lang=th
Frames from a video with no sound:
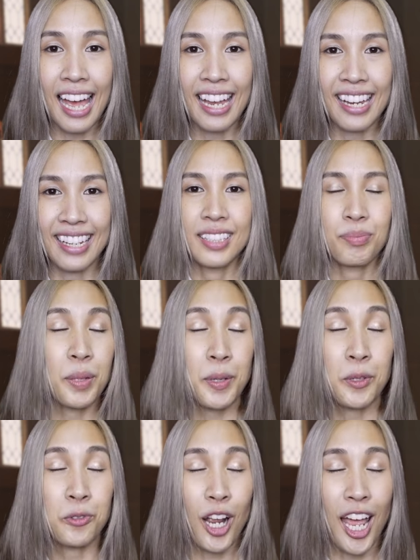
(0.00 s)
ยไม่
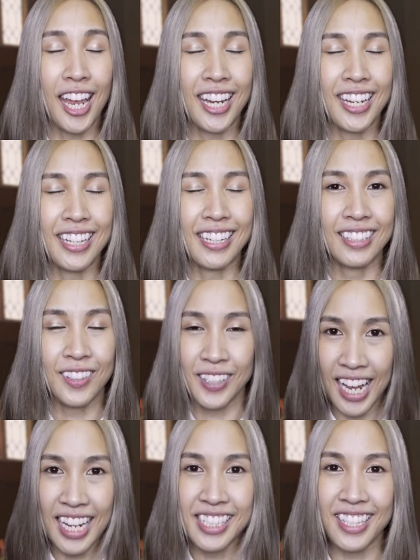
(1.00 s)
เป็นไรก็
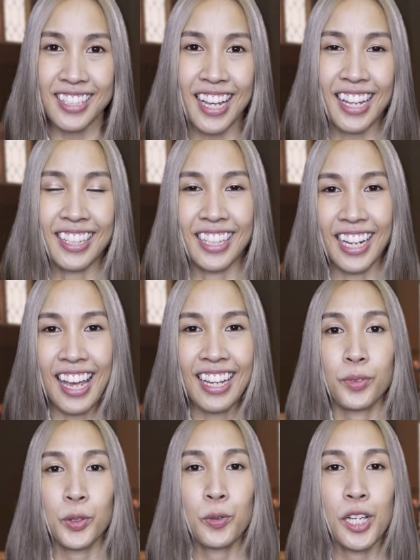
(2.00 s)
ได้เช่นกันนะคะ
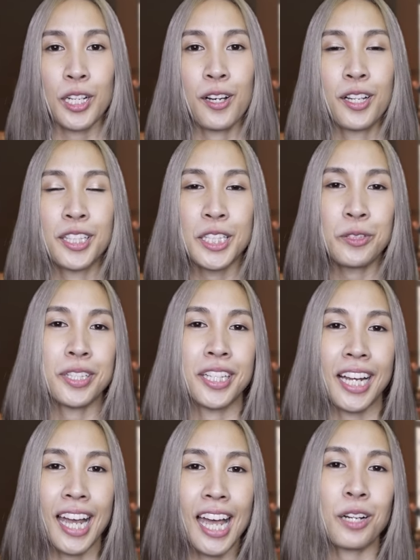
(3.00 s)
ตัวละครที่องค์อิง
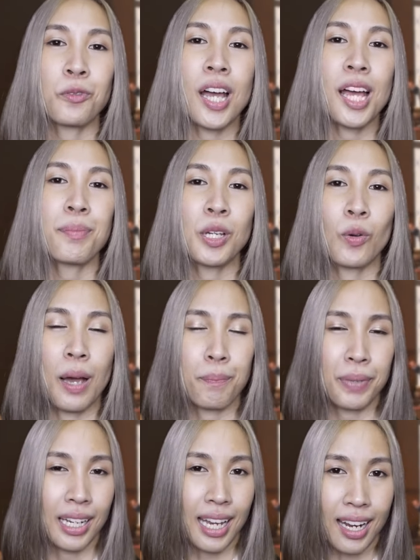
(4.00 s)
คาดว่ามีความ
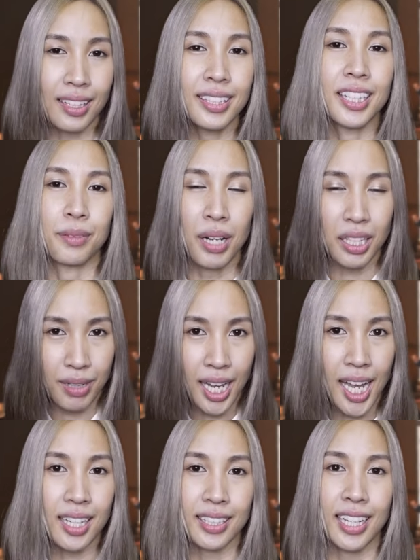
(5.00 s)
เป็นลักหนึ่ง
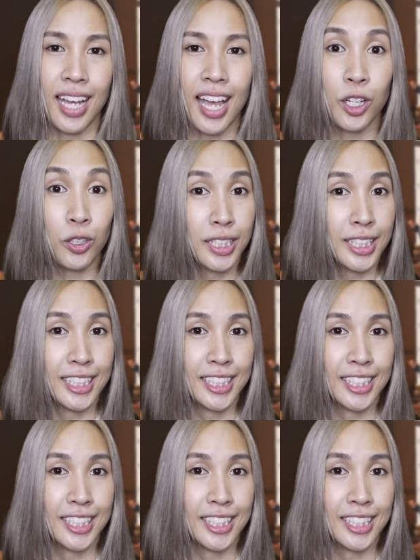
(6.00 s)
มากๆนะคะก็คือ